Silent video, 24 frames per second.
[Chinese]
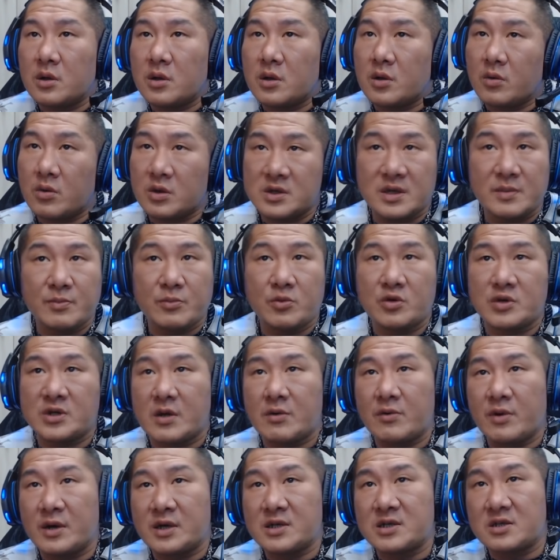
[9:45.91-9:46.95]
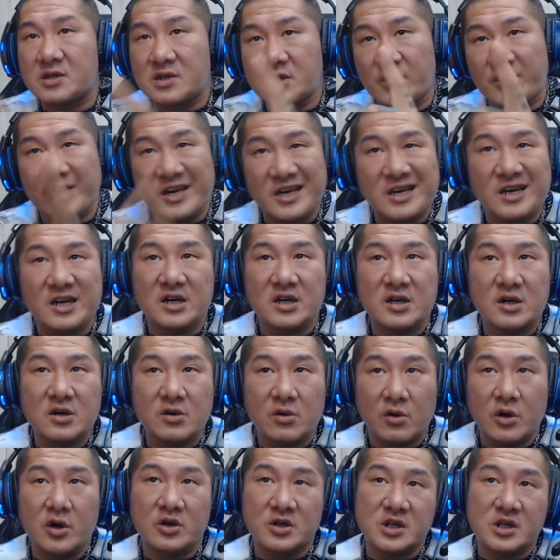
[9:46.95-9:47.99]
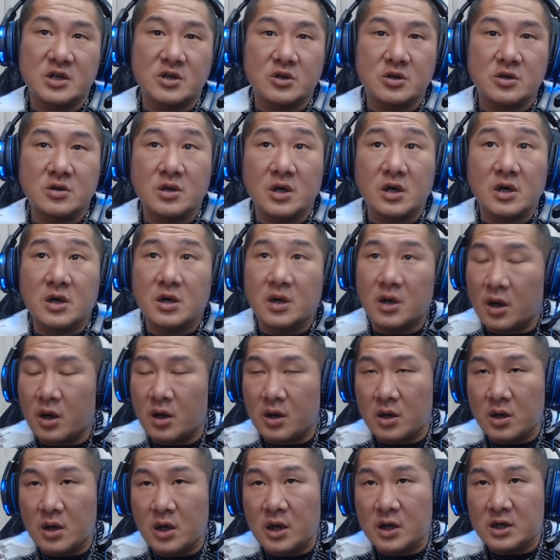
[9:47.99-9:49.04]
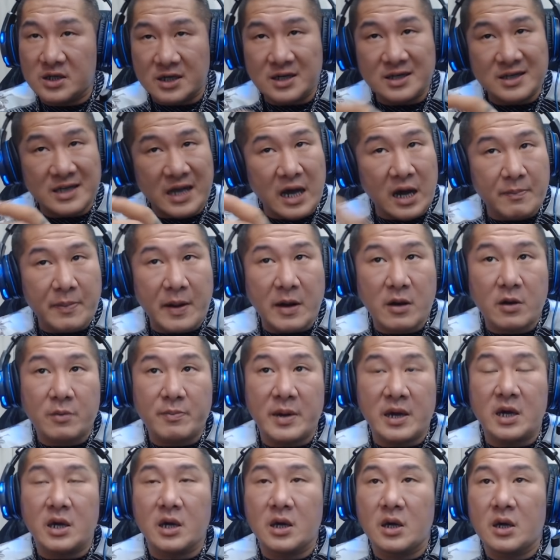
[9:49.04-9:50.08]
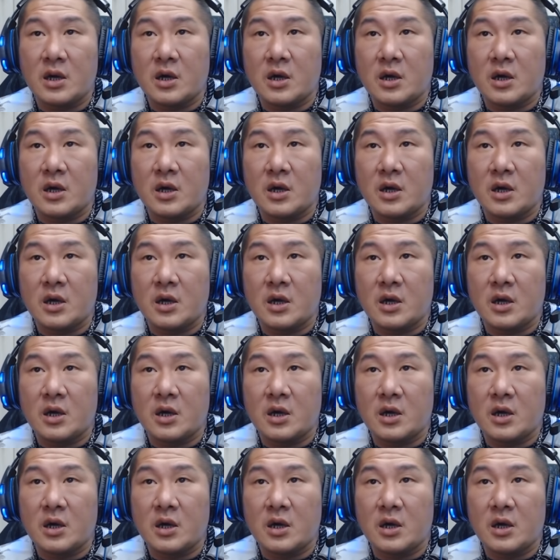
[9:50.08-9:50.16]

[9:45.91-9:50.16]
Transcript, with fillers: 我现目前为止只有一个我有兴趣的哦，先跟大家报备。